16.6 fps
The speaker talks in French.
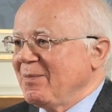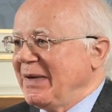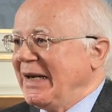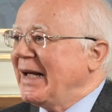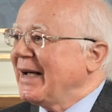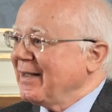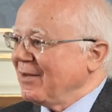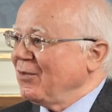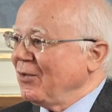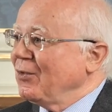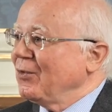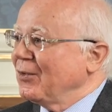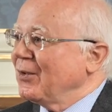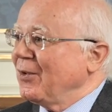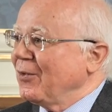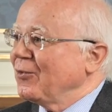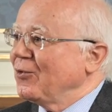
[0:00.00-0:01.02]
mais la
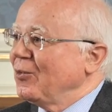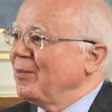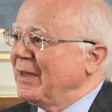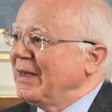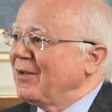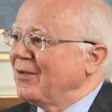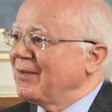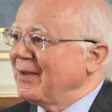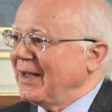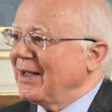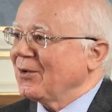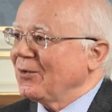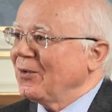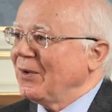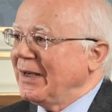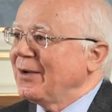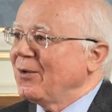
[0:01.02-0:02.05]
résistance du ministère
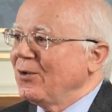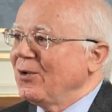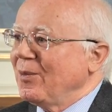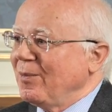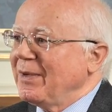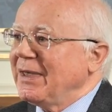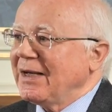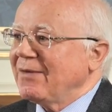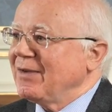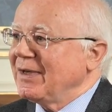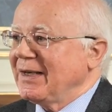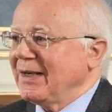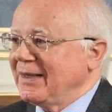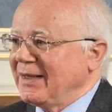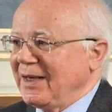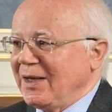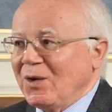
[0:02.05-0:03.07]
de l'économie avait
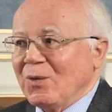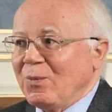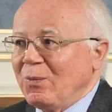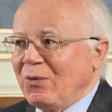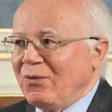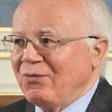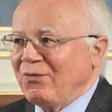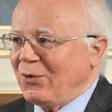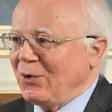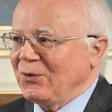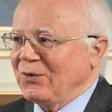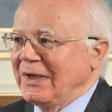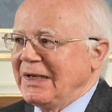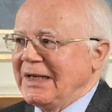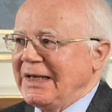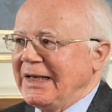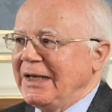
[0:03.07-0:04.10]
été euh, plus
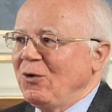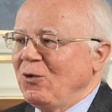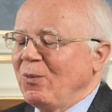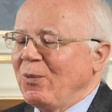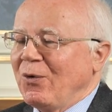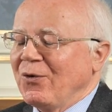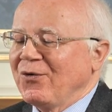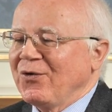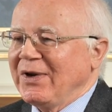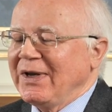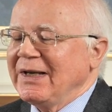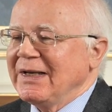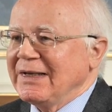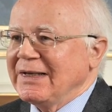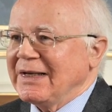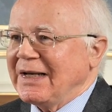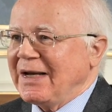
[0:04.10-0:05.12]
forte et le projet
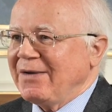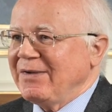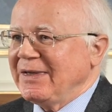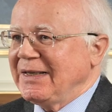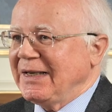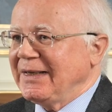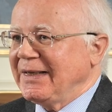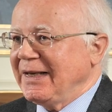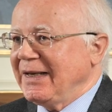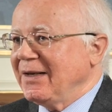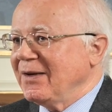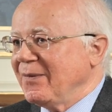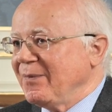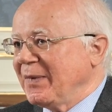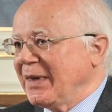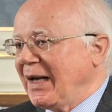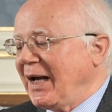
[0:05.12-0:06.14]
avait
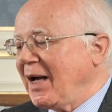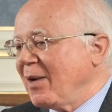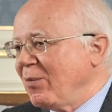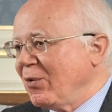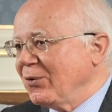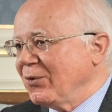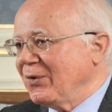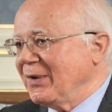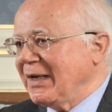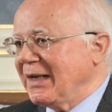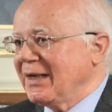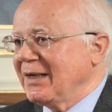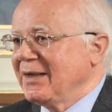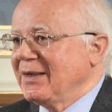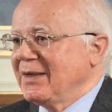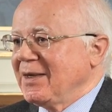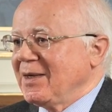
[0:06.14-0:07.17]
été abandonné.
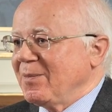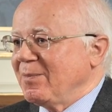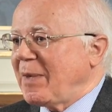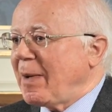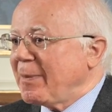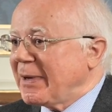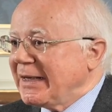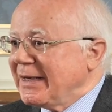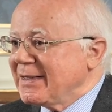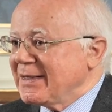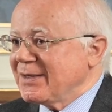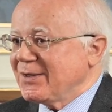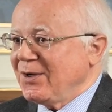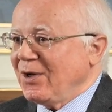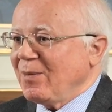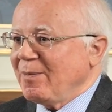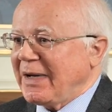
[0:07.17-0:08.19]
Ma
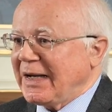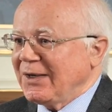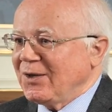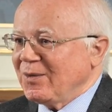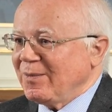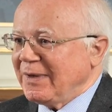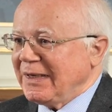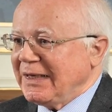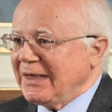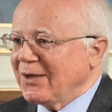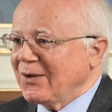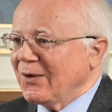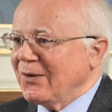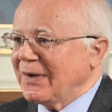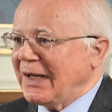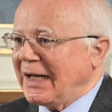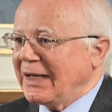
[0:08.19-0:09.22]
prédécesseur,
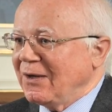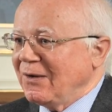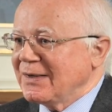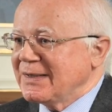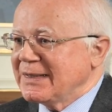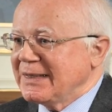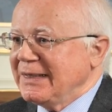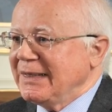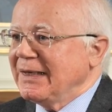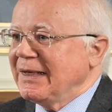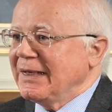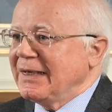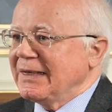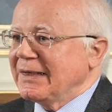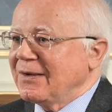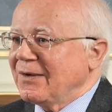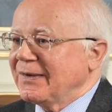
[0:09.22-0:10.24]
Marie-Dominique Hagelstein,
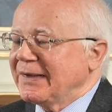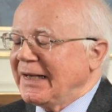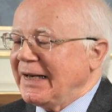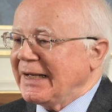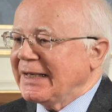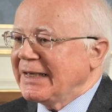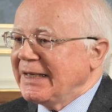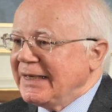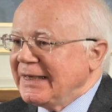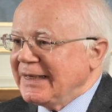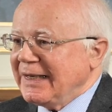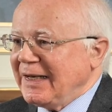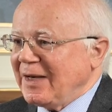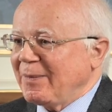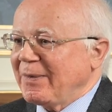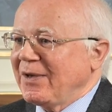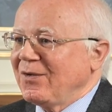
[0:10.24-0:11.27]
quand elle a
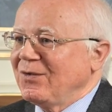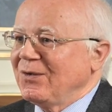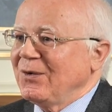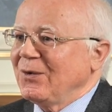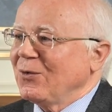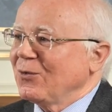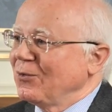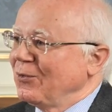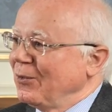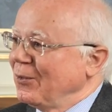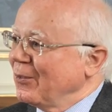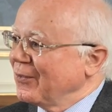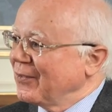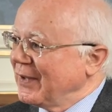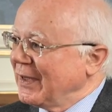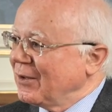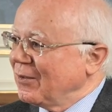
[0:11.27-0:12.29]
quitté la présidence du
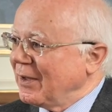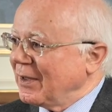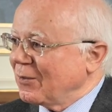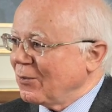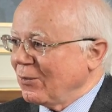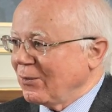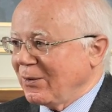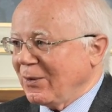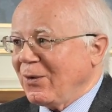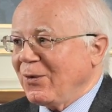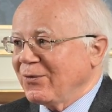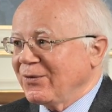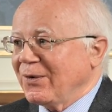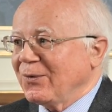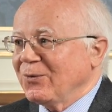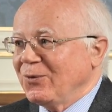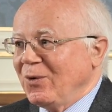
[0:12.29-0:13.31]
Conseil de la
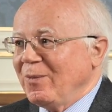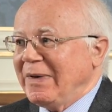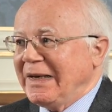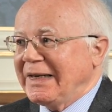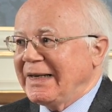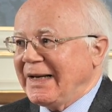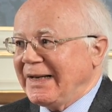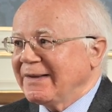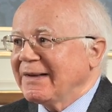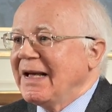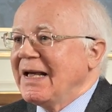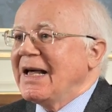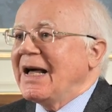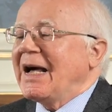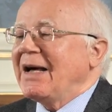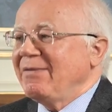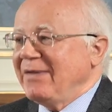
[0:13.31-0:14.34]
concurrence en 2004,
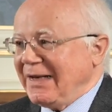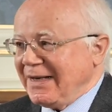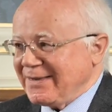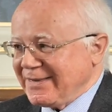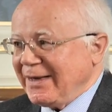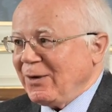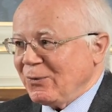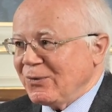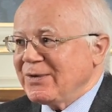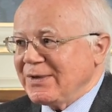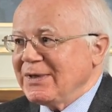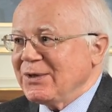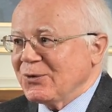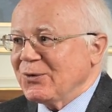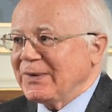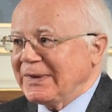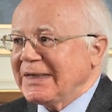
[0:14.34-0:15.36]
avait laissé
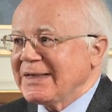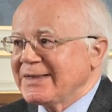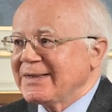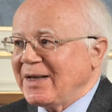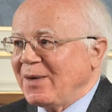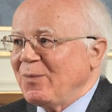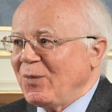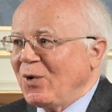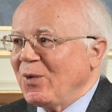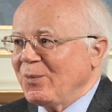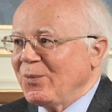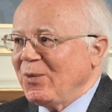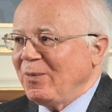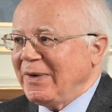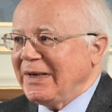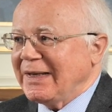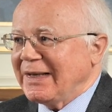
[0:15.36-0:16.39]
aussi ce testament
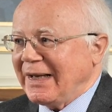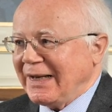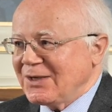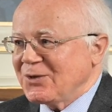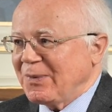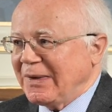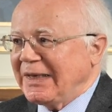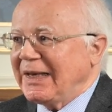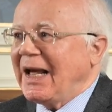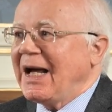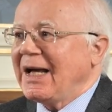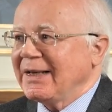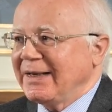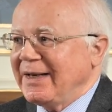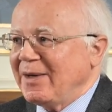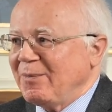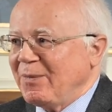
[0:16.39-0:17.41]
public. Elle souhaitait
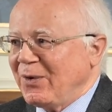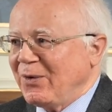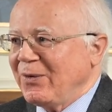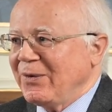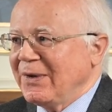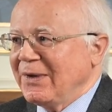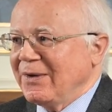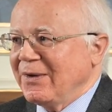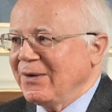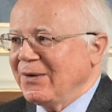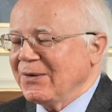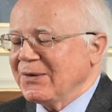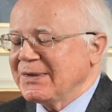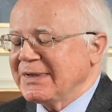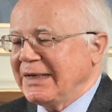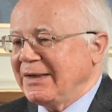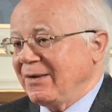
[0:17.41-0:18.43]
ardemment
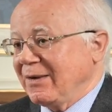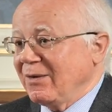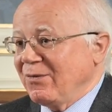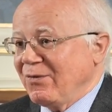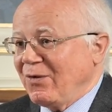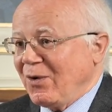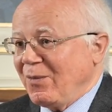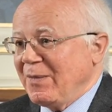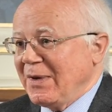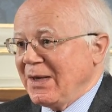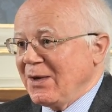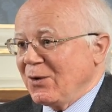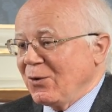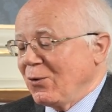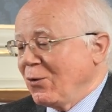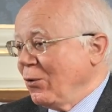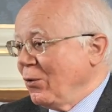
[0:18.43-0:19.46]
euh, cette réforme
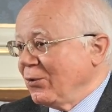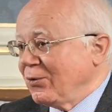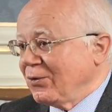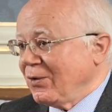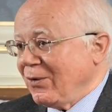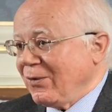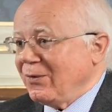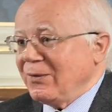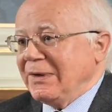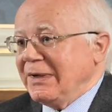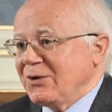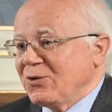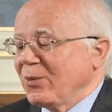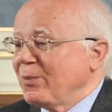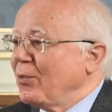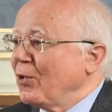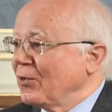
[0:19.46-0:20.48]
que le temps,
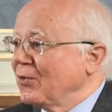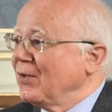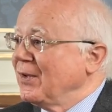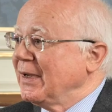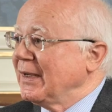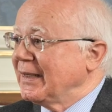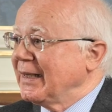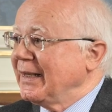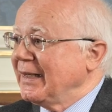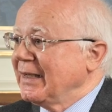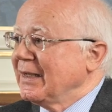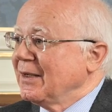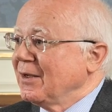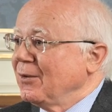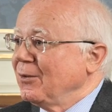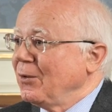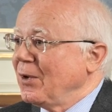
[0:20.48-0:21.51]
les opportunités
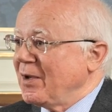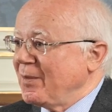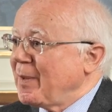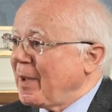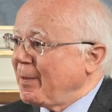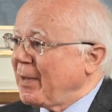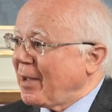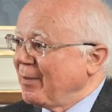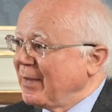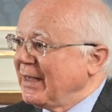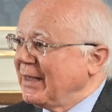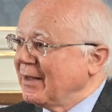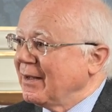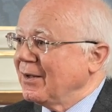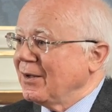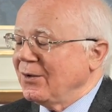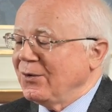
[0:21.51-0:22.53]
ne lui avaient pas
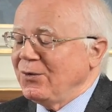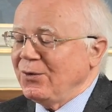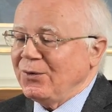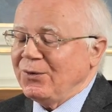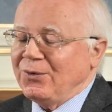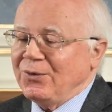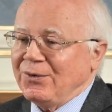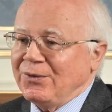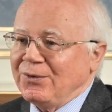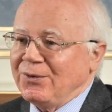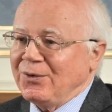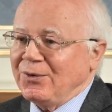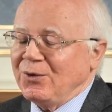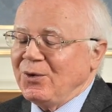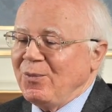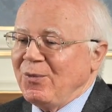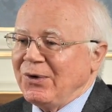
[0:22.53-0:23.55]
permis euh,
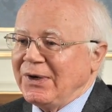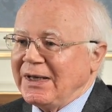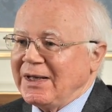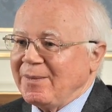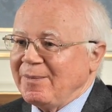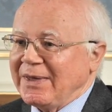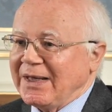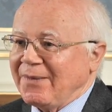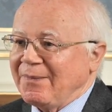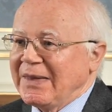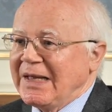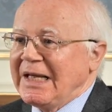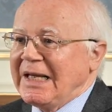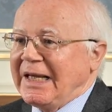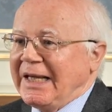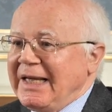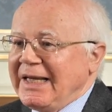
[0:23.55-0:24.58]
de, mener à bien.
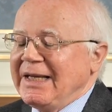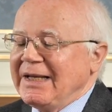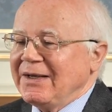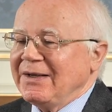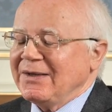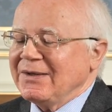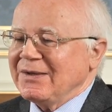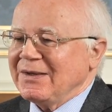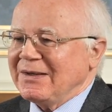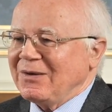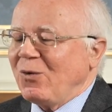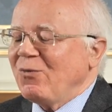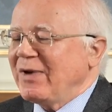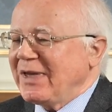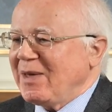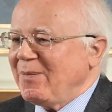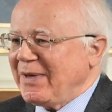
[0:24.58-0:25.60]
Et euh,
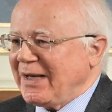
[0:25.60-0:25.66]
on voyait